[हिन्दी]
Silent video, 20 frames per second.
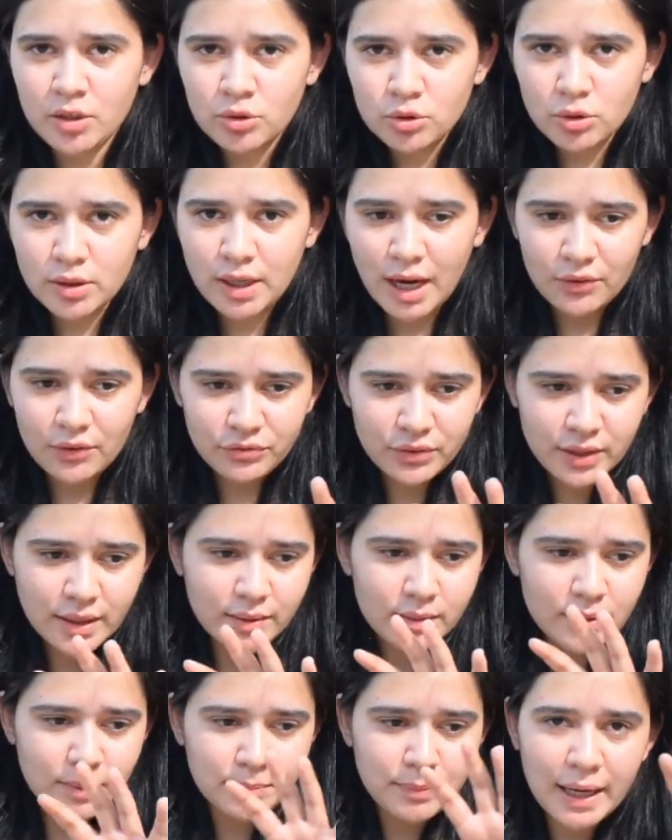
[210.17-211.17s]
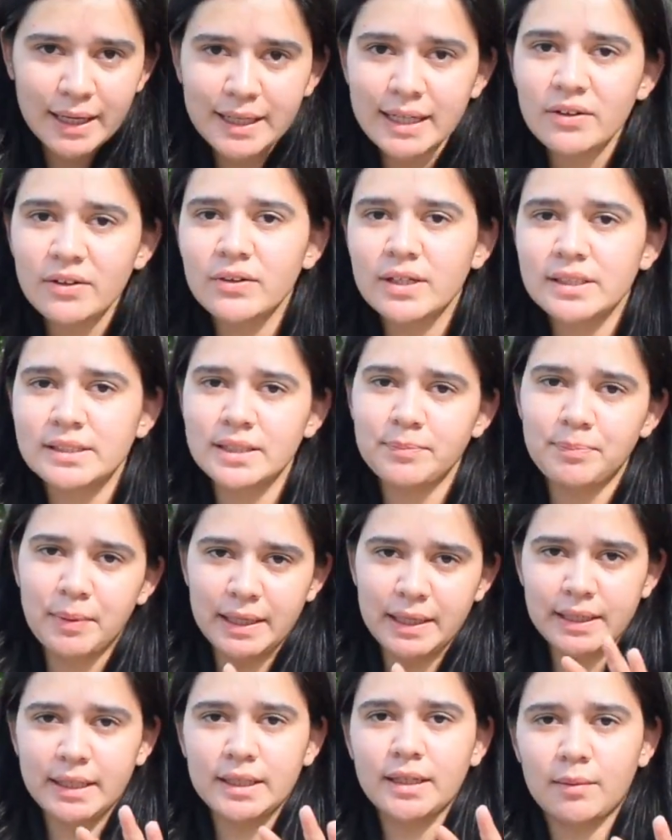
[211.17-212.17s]
तो काफ़ी भरी हुई सी
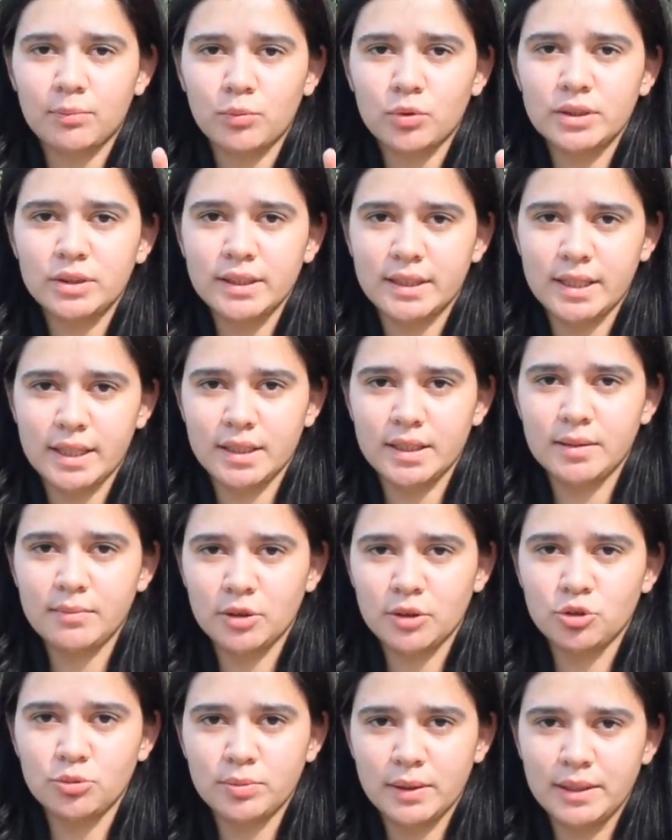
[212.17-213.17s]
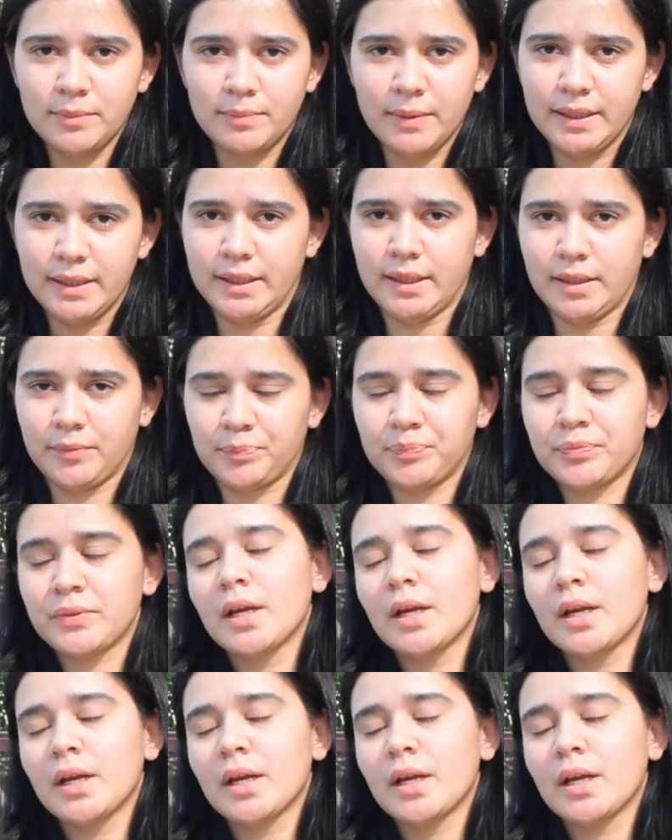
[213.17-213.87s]
पेंटिंग आपको दिखेगी मधुबनी पेंटिंग